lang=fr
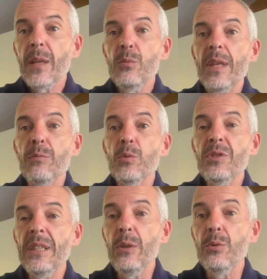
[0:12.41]
Nous avons
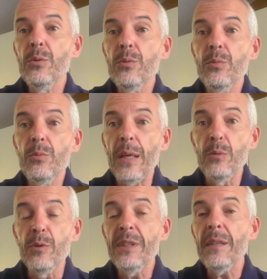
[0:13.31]
aussi un
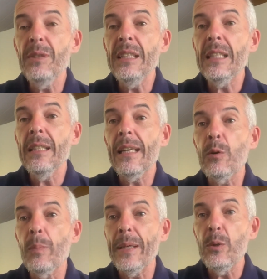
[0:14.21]
nouveau service qui est
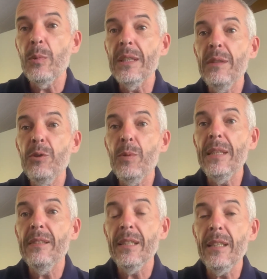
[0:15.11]
l'accompagnement individualisé.